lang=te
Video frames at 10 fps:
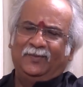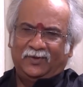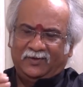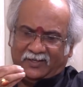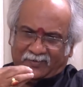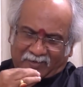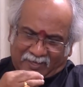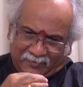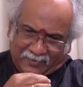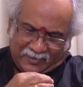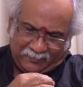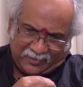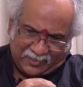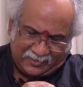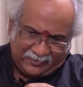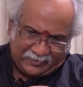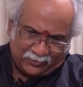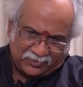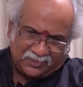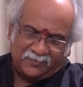ఇప్పుడు నేను నా నా నా
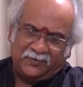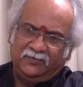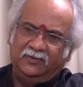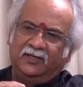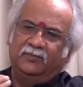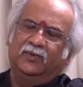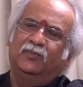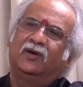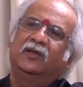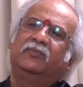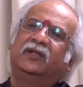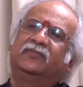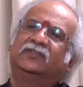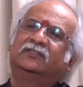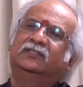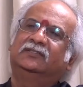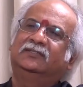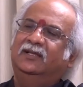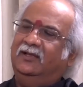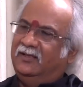ఇంటికి వచ్చినప్పుడు నేను మార్నింగ్ బ్రేక్ఫాస్ట్
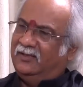చేస్తే